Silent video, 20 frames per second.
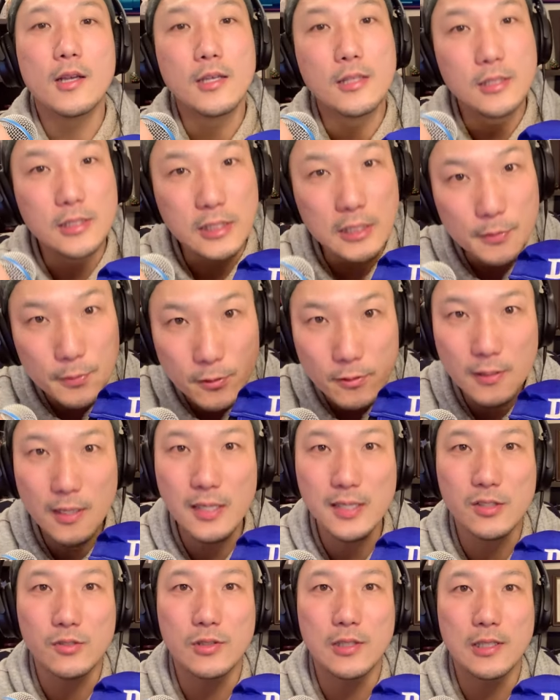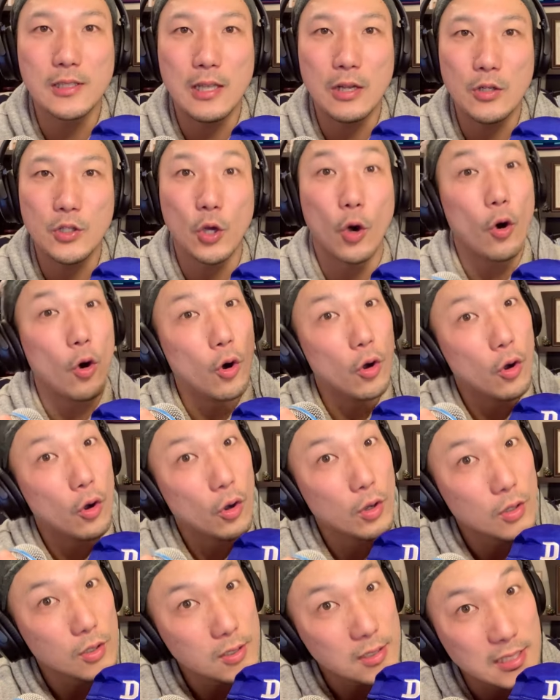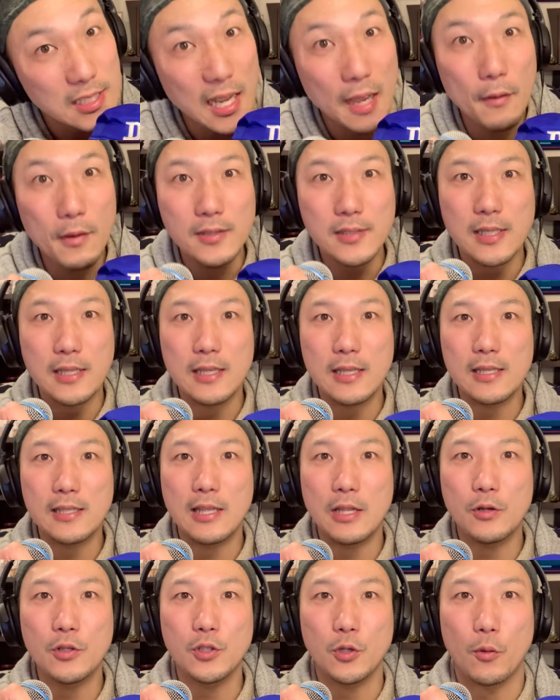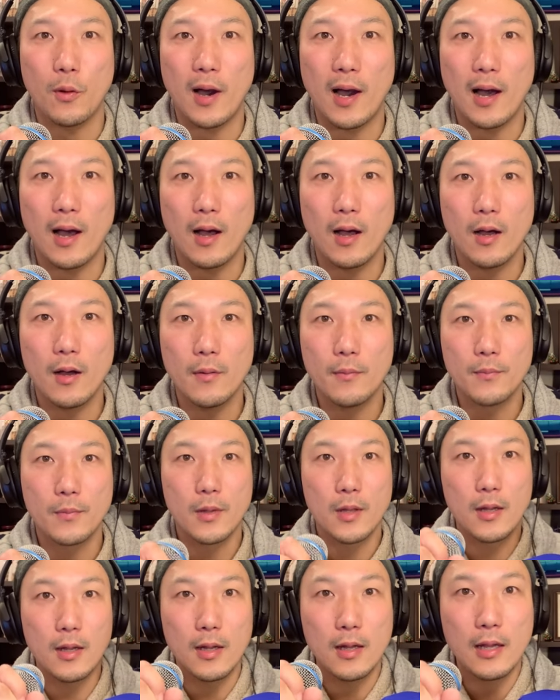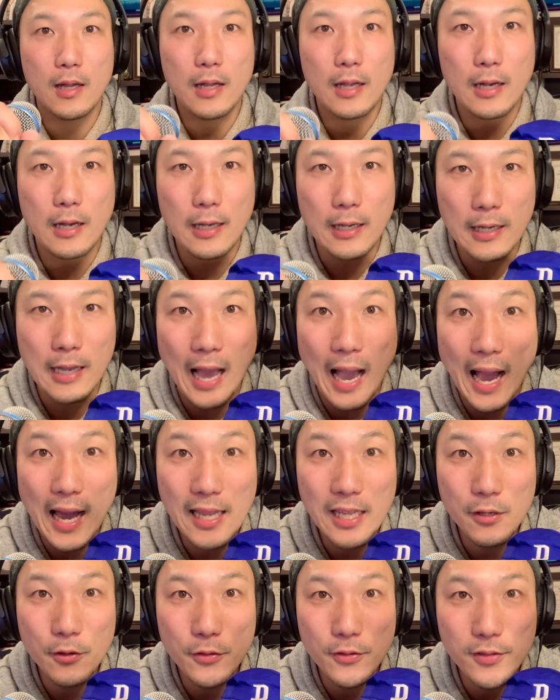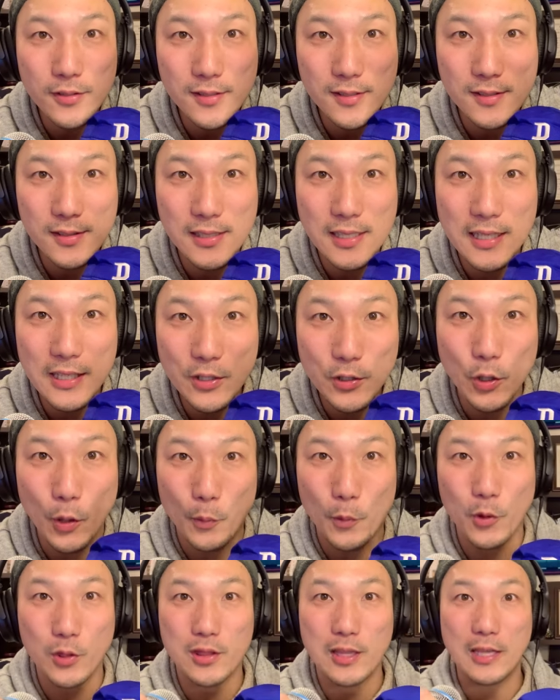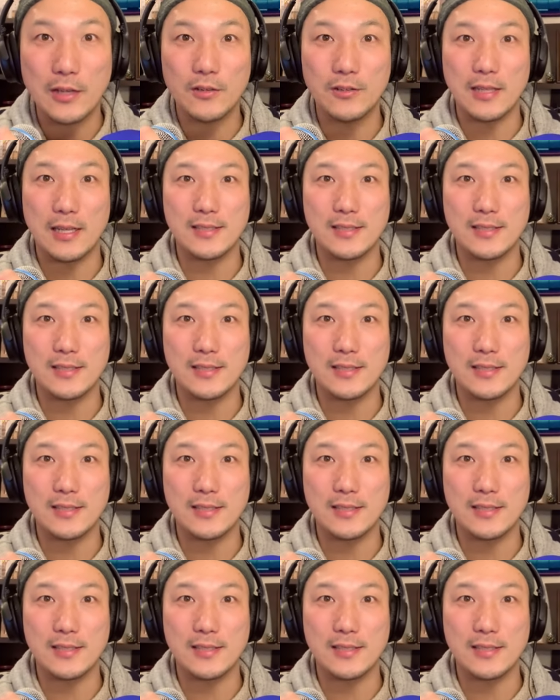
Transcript: 自分らしく生きてる人幸せに生きてる人はライフスキルを持っているんで